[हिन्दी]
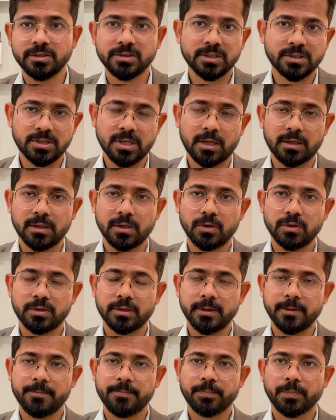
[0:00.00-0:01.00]
रिस्क ज़्यादा
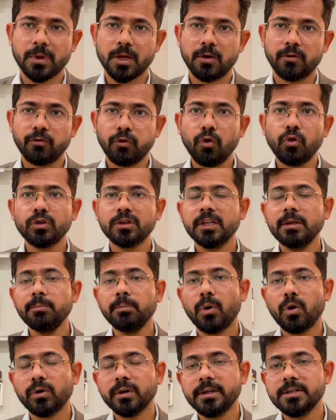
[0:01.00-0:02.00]
होते हैं फोर्थ
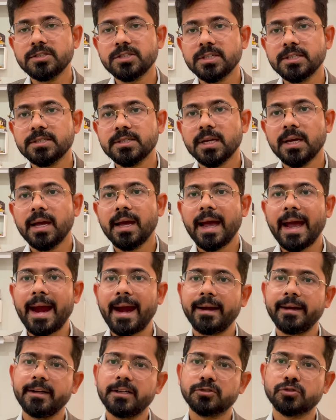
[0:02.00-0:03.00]
इंपॉर्टेंट चीज
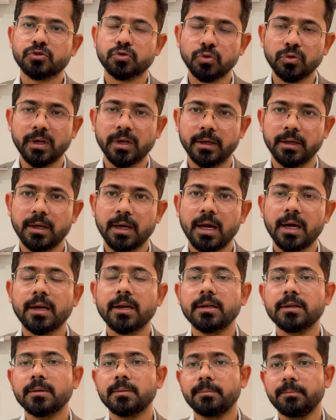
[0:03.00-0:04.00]
एडेड शुगर
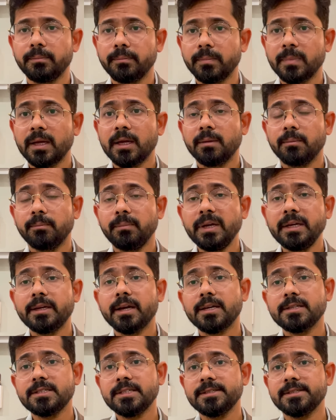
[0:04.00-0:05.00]
अगर
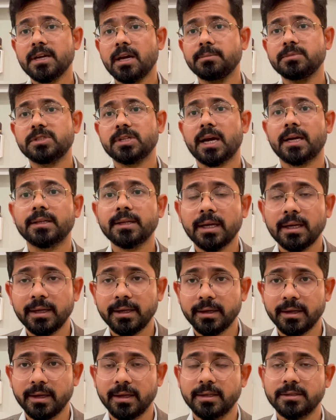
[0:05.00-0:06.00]
मीठा चीज आप ज़्यादा ले
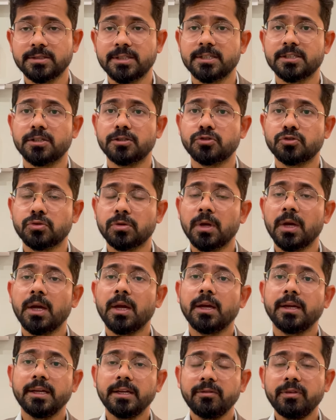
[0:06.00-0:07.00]
रहे हैं जैसे
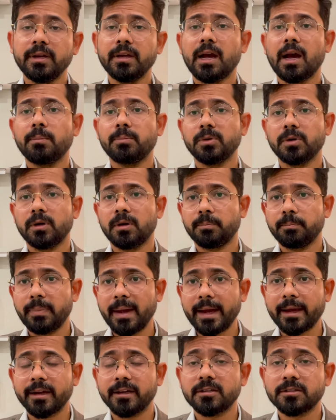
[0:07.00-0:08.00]
इवन आप
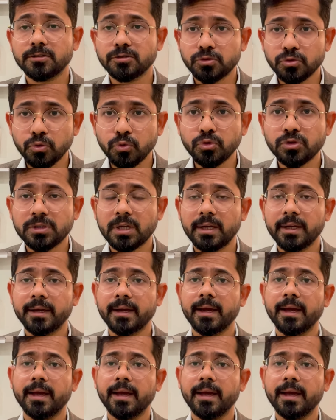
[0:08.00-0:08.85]
पैकेट जूस ले रहे